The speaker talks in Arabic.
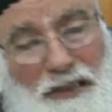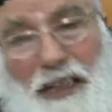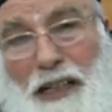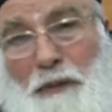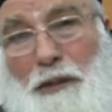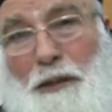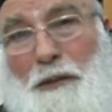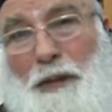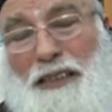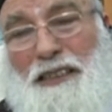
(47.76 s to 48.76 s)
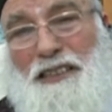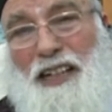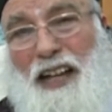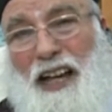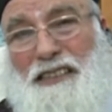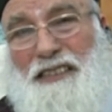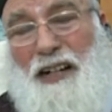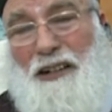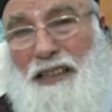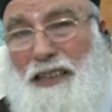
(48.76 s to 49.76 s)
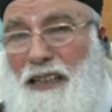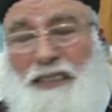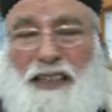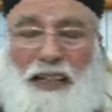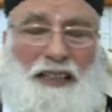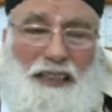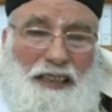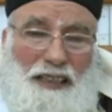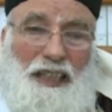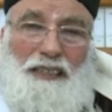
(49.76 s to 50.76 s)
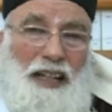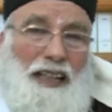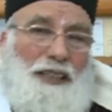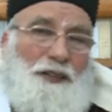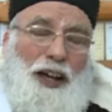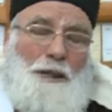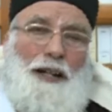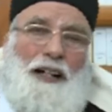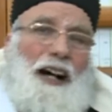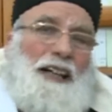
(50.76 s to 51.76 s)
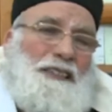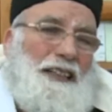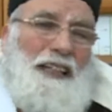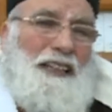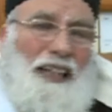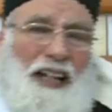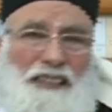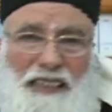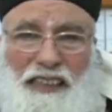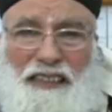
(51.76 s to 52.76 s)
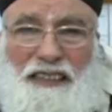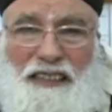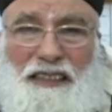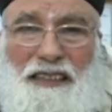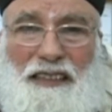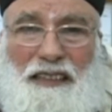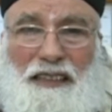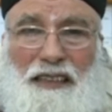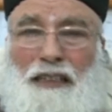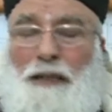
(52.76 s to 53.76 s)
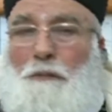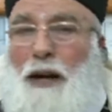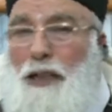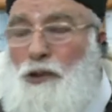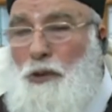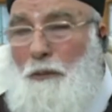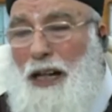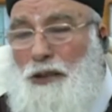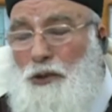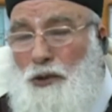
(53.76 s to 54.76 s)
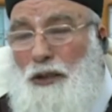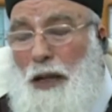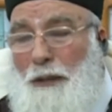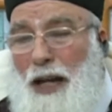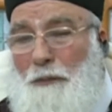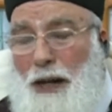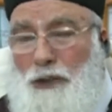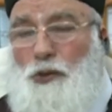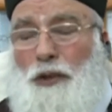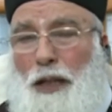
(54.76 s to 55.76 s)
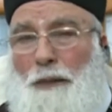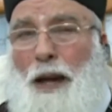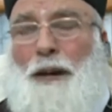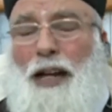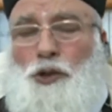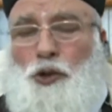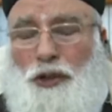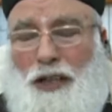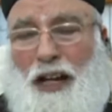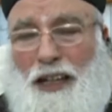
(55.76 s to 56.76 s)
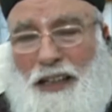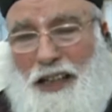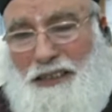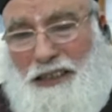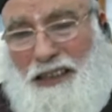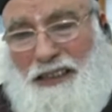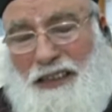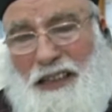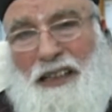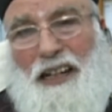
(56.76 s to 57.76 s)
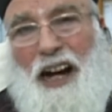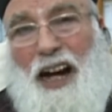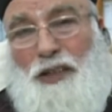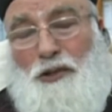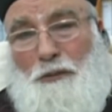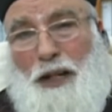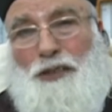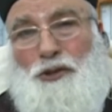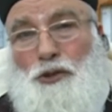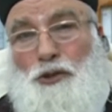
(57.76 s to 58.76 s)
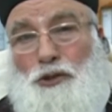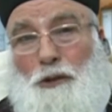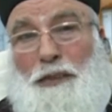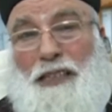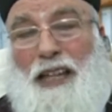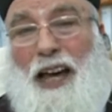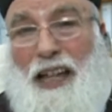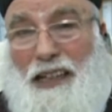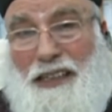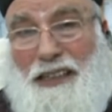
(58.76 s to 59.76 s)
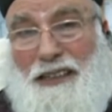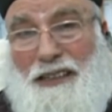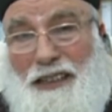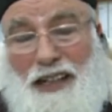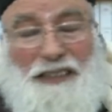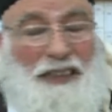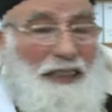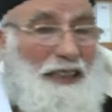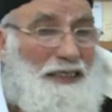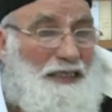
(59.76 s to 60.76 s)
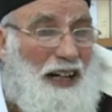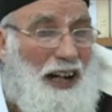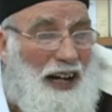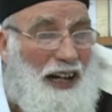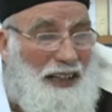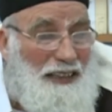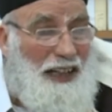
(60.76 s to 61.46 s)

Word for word: جري ببعض نعم. الجنائز هذا ليس هذا فهما خاطئا للحديث بعض نعم. بعض العلماء بعض علماء بعض شراح الحديث قالوا المقصود بذلك قضية الإسراع